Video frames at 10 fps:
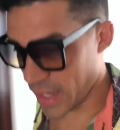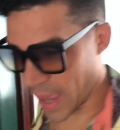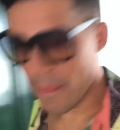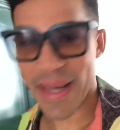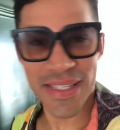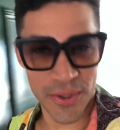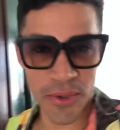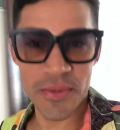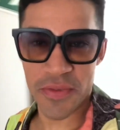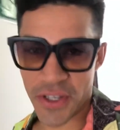Aí parece que eu tô
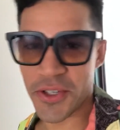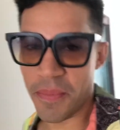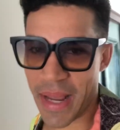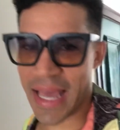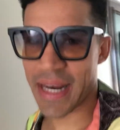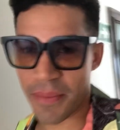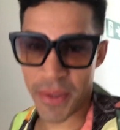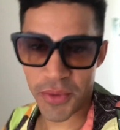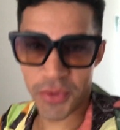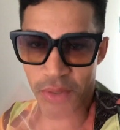me divertindo pra caramba e
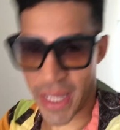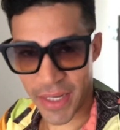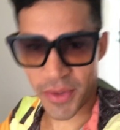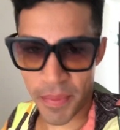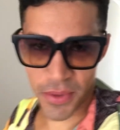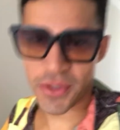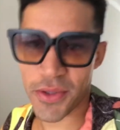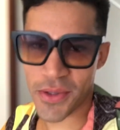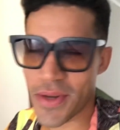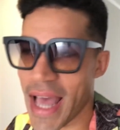não tô querendo ir pros
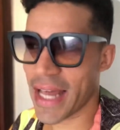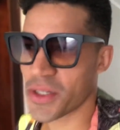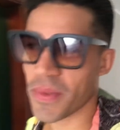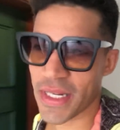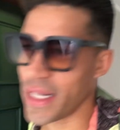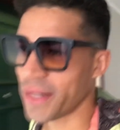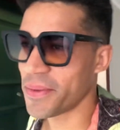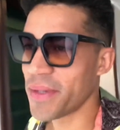outros lugares, mas não é não.